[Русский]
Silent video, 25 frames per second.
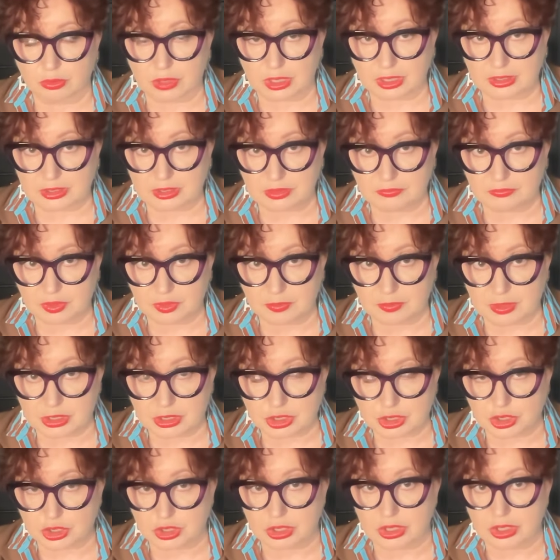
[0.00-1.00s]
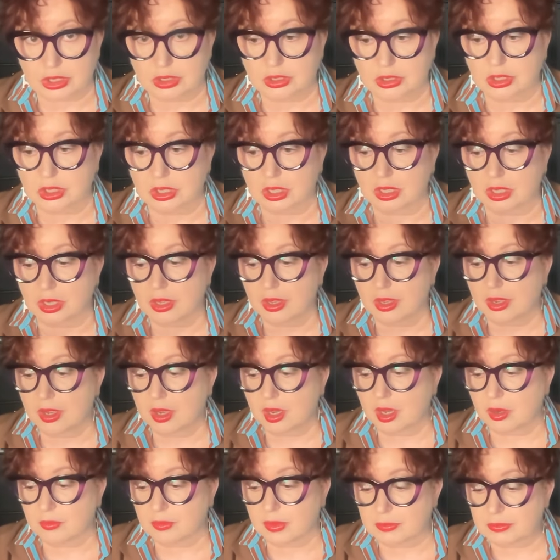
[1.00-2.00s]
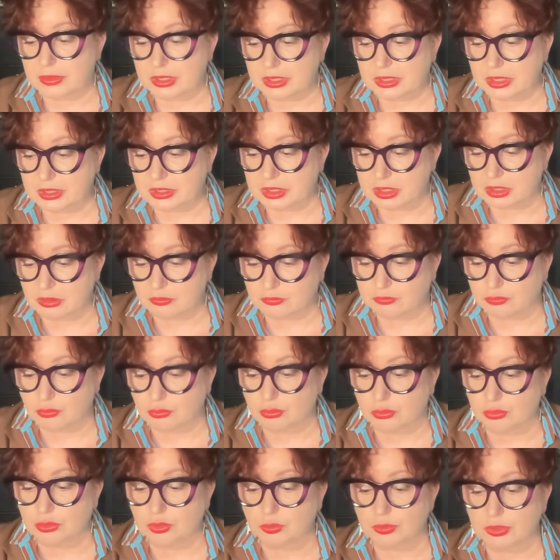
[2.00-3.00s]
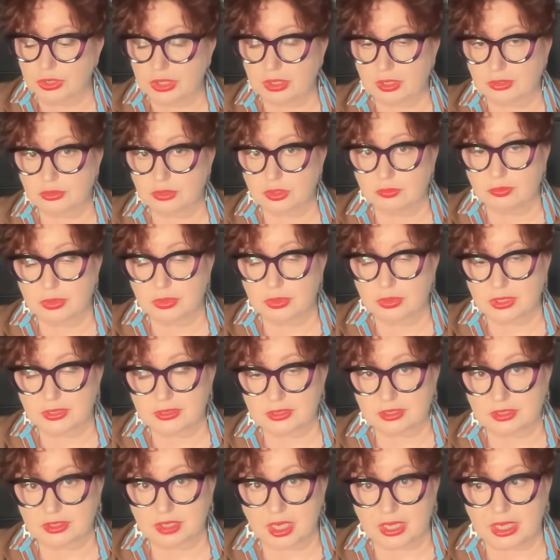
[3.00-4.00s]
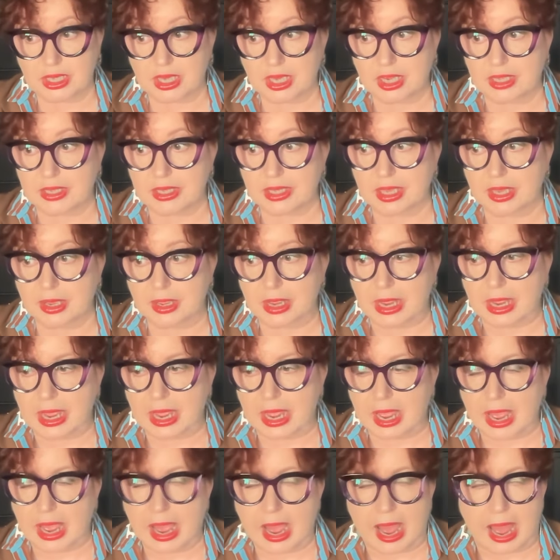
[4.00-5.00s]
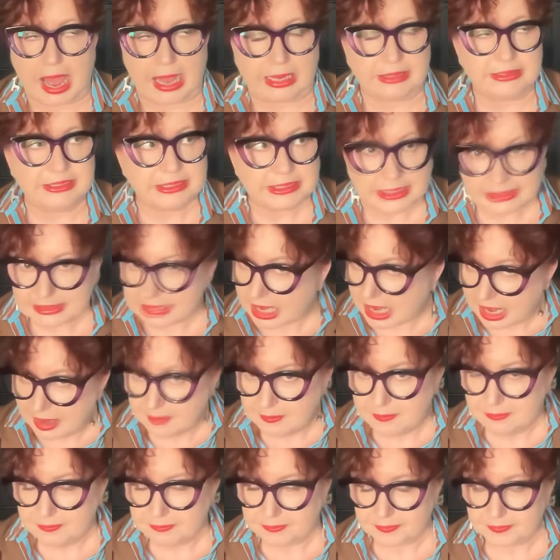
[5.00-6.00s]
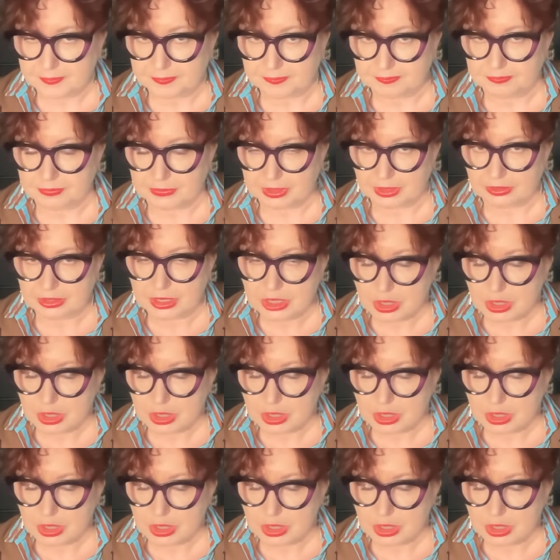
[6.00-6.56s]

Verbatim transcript: красивые машины, мобильные телефоны, у них растут благосостояние, а где-то там да.